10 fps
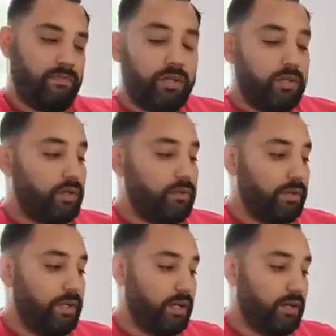كي
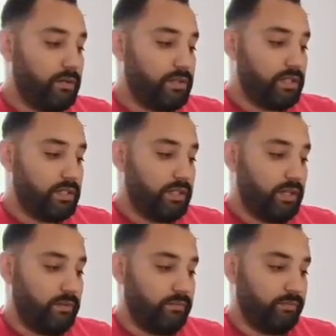اخواني اخواتي
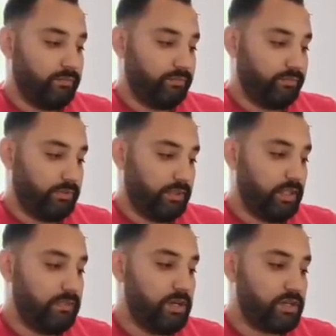الكرام
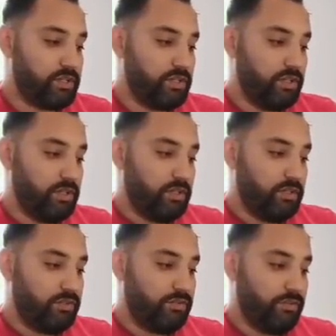غي باش
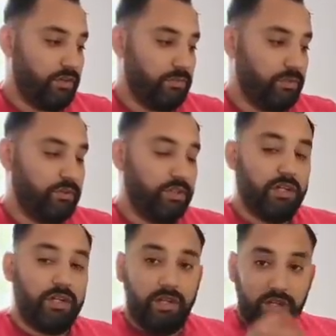تفهموا
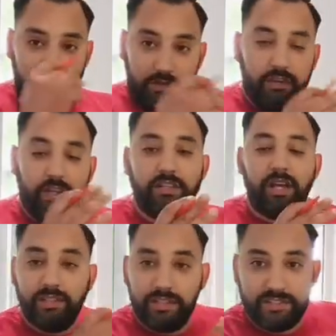عند
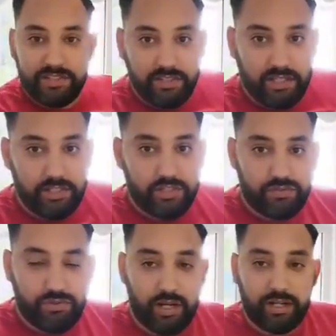هذيك السيده اللي
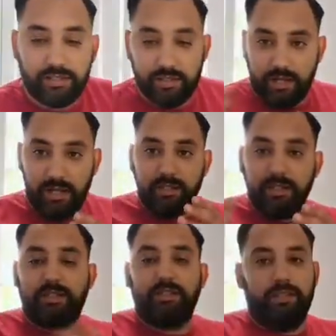شفتوها كتهضر
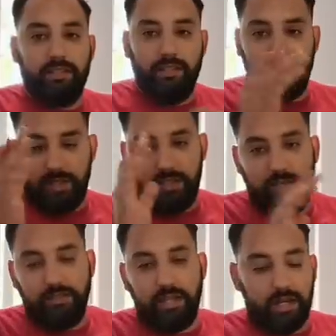هذيك يعني حتى هي
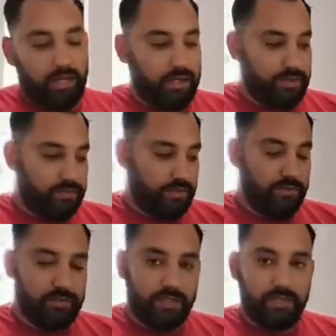عندها قناه في
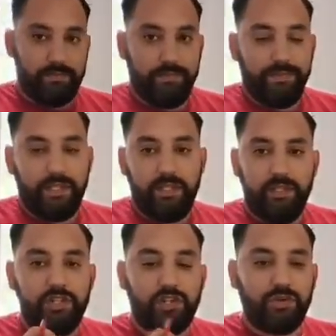اليوتيوب
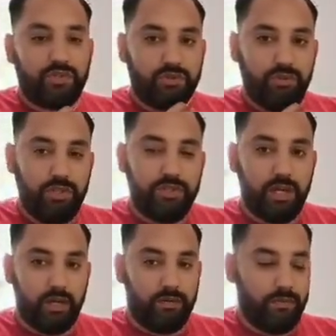يعني جاو سكنوا
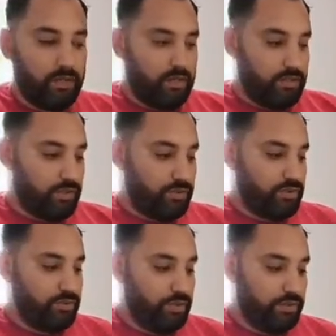حداها جاو
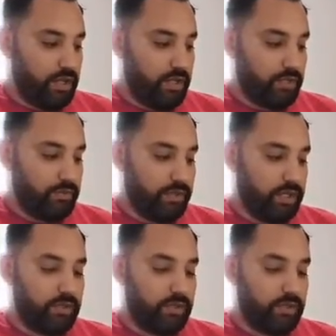سكنوا حداها اخواني